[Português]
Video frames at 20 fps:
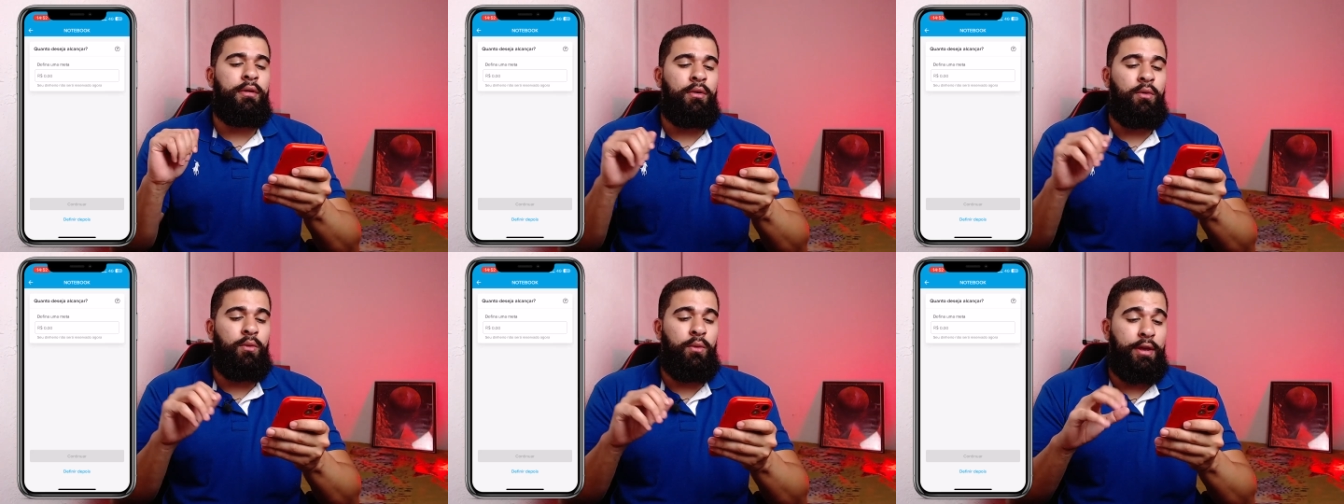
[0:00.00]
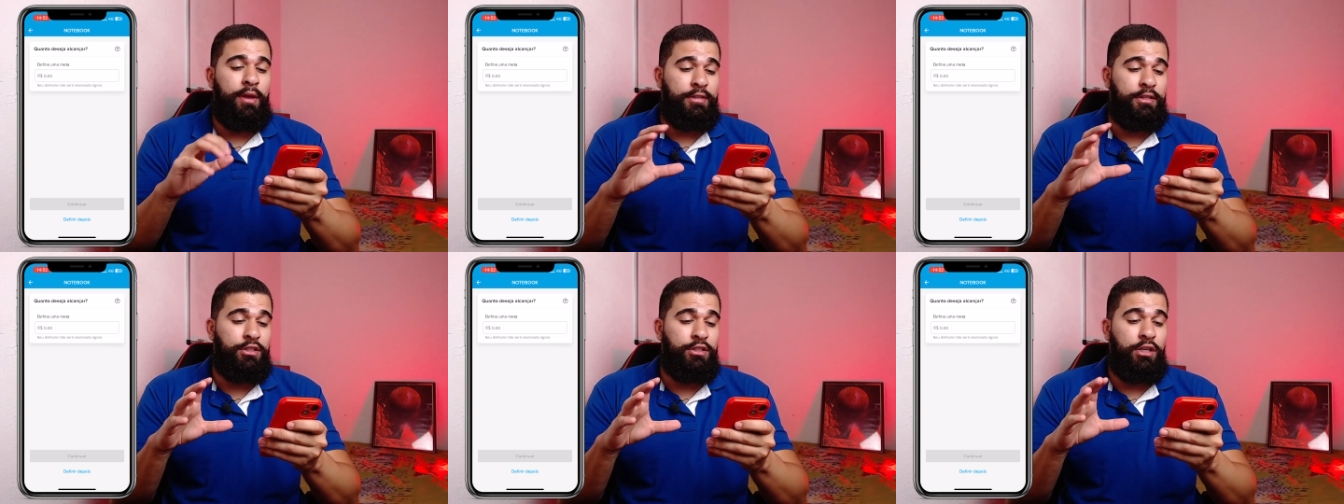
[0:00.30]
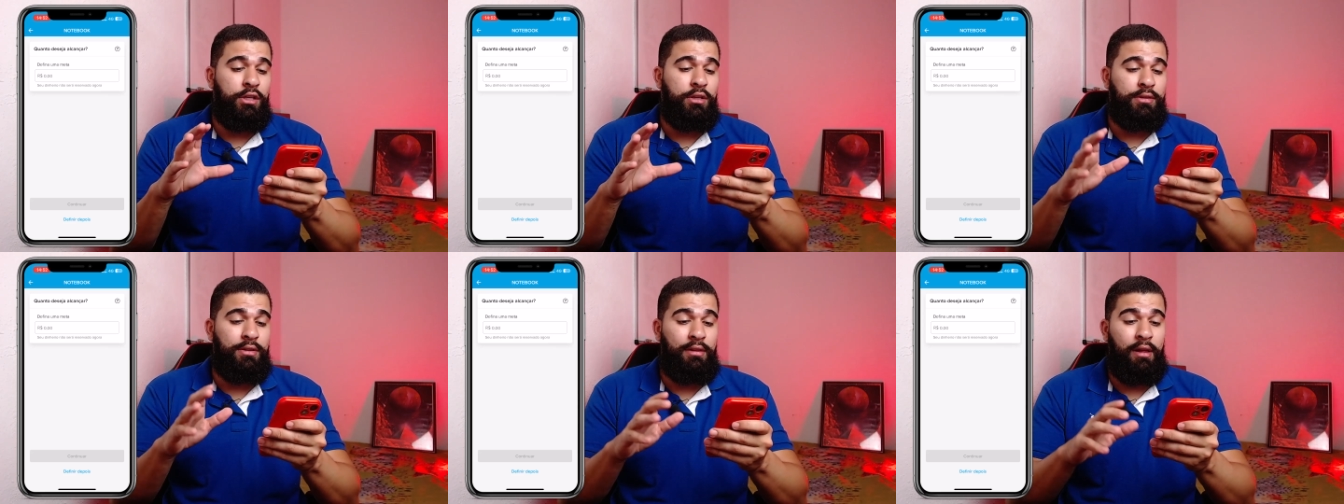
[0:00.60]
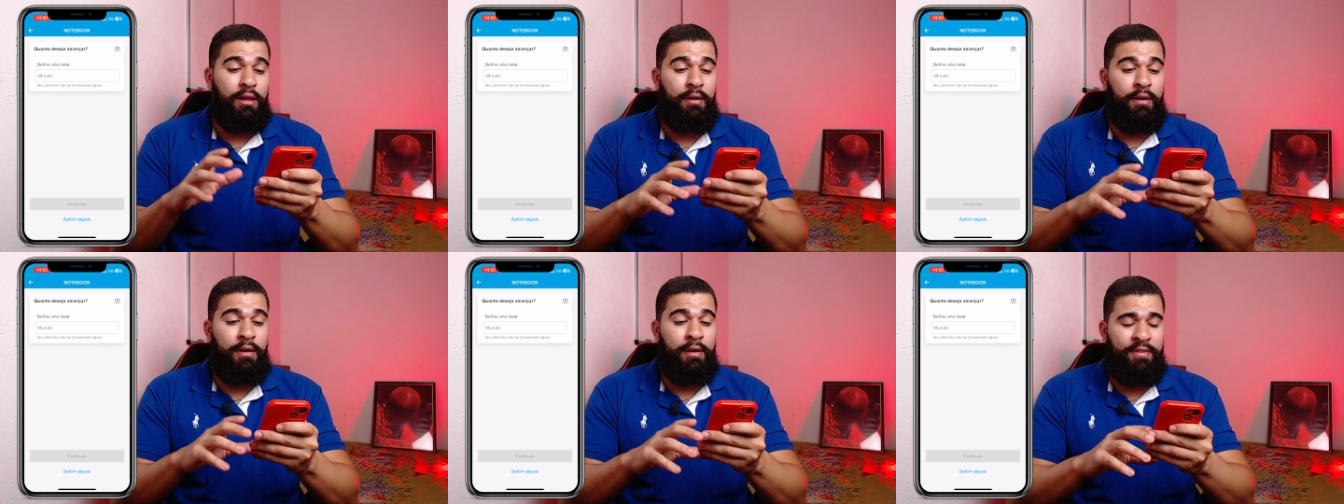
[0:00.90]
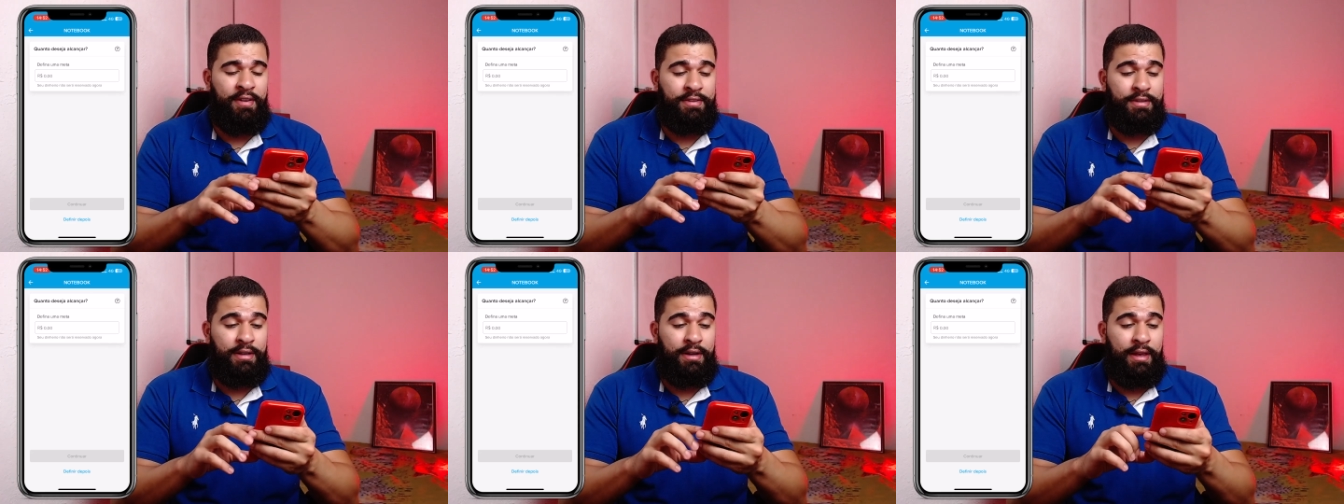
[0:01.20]
com esse dinheiro que você está
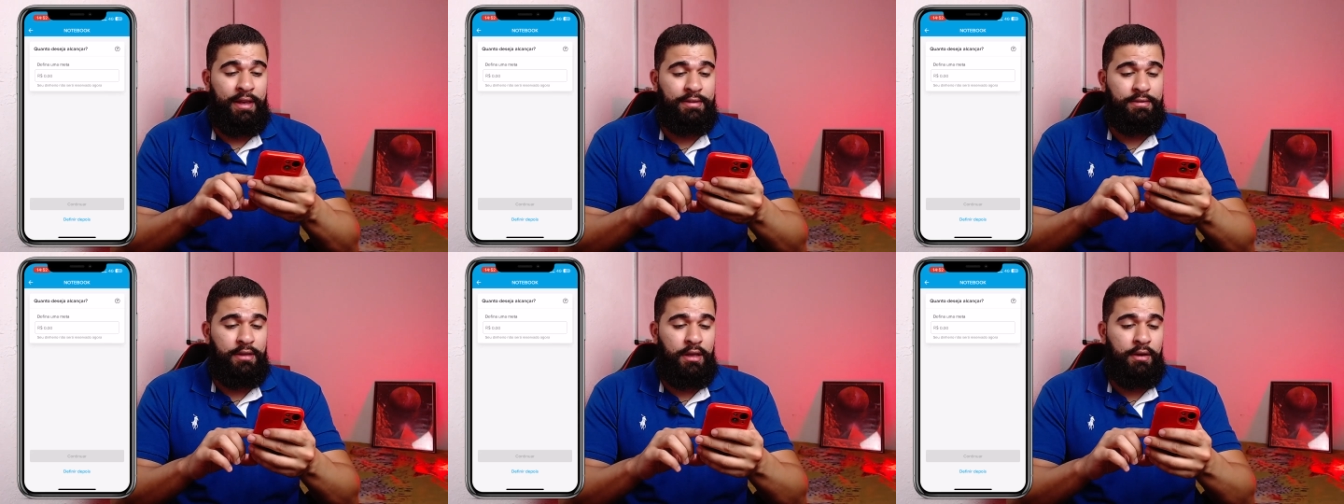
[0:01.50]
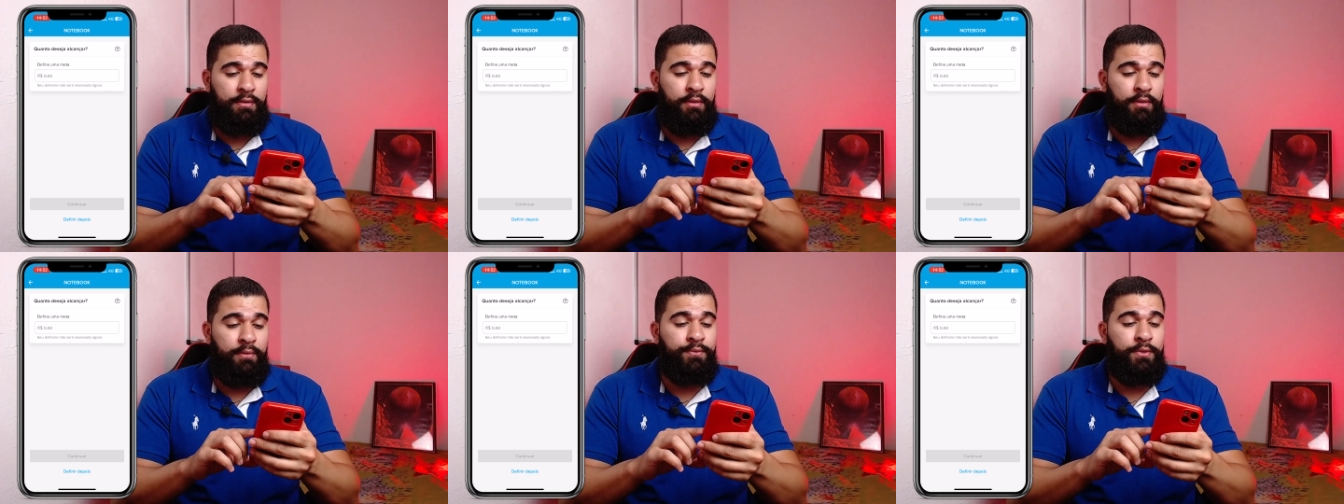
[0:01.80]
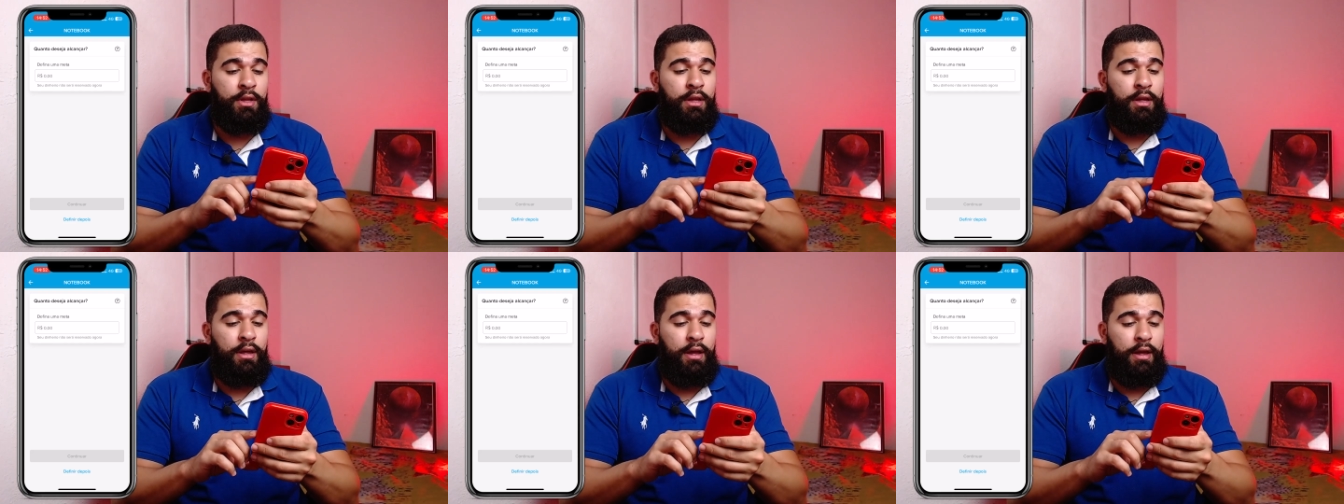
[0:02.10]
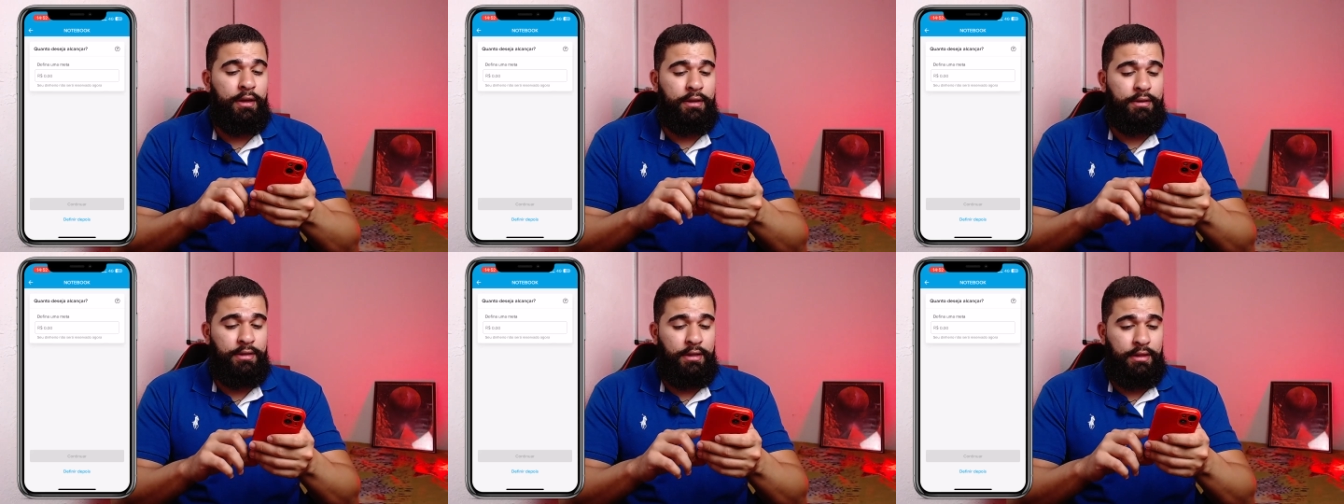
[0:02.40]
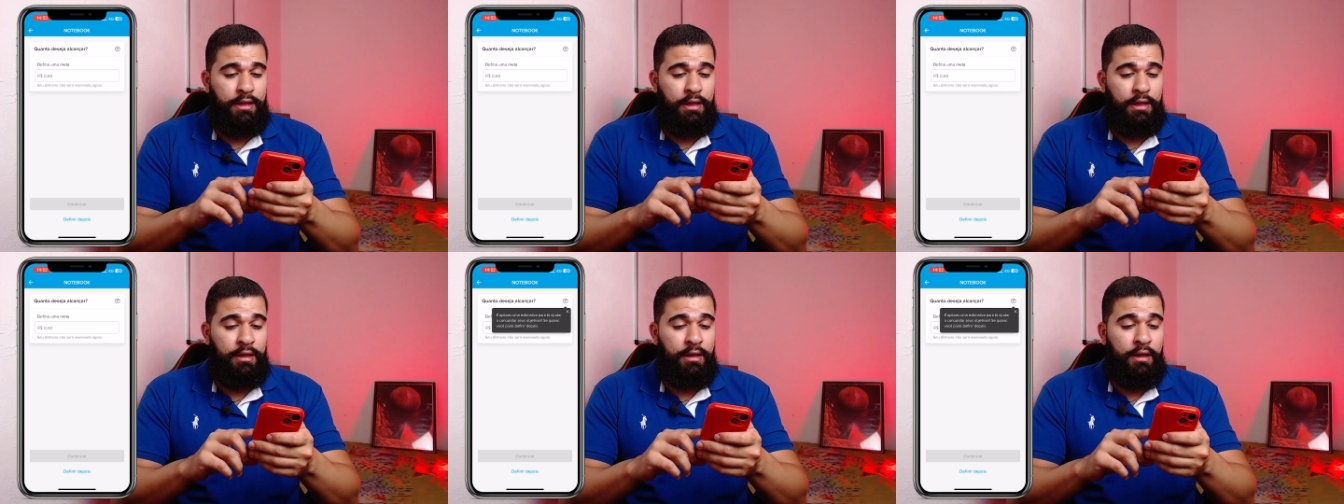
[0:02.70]
fazendo a reserva. Aí que você
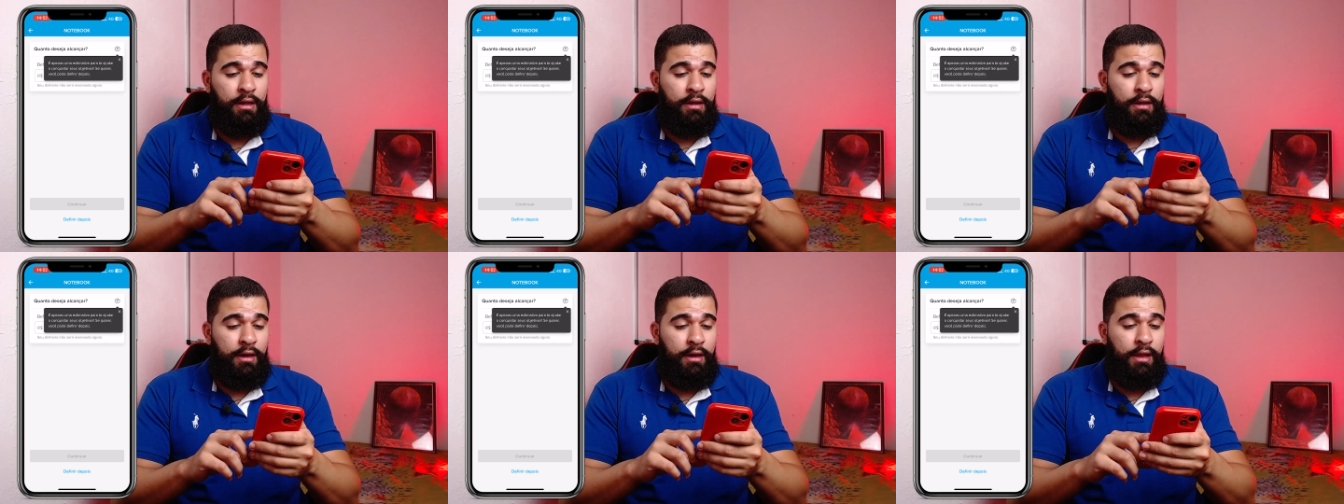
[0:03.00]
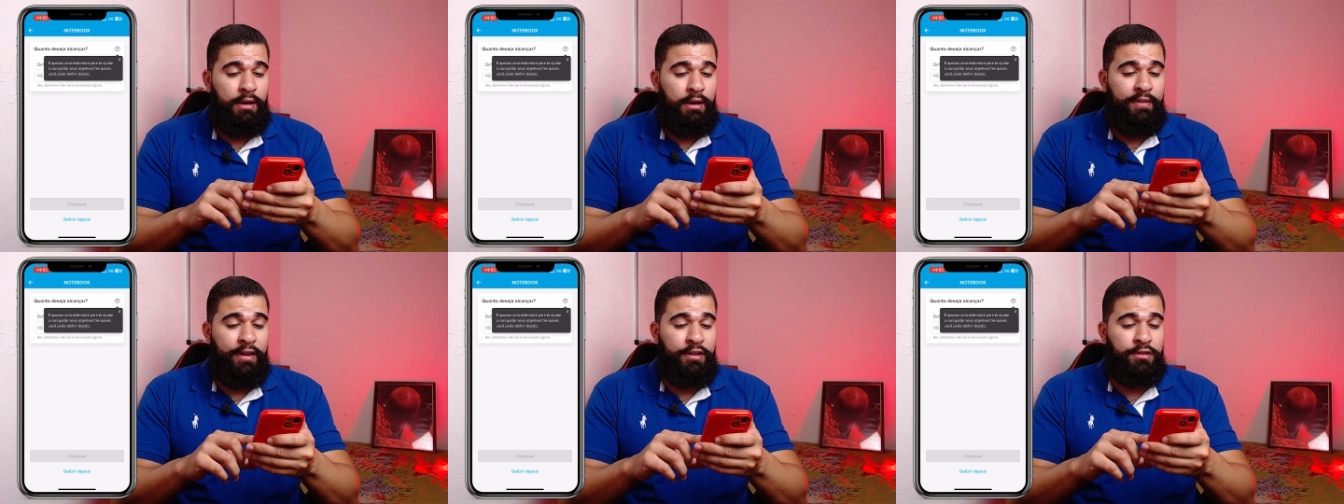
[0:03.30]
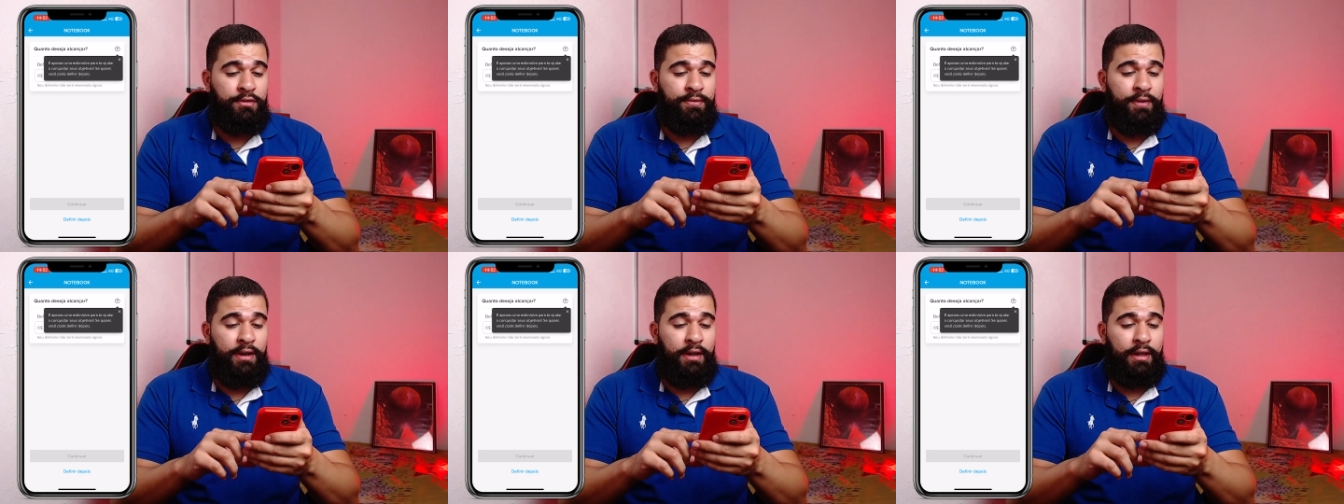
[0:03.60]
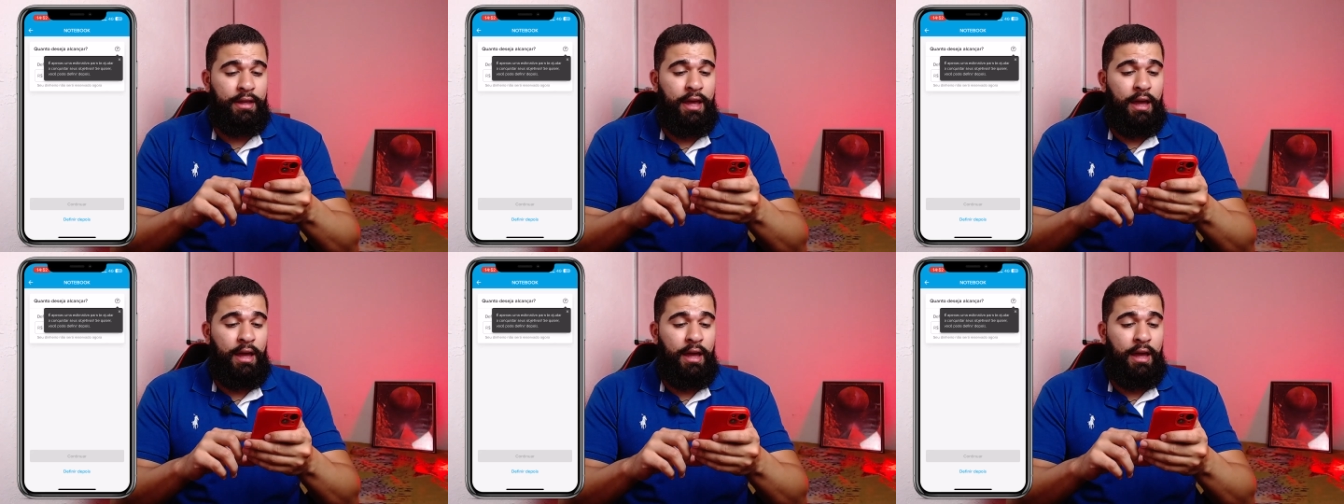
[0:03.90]
tem, ele vai te falar que é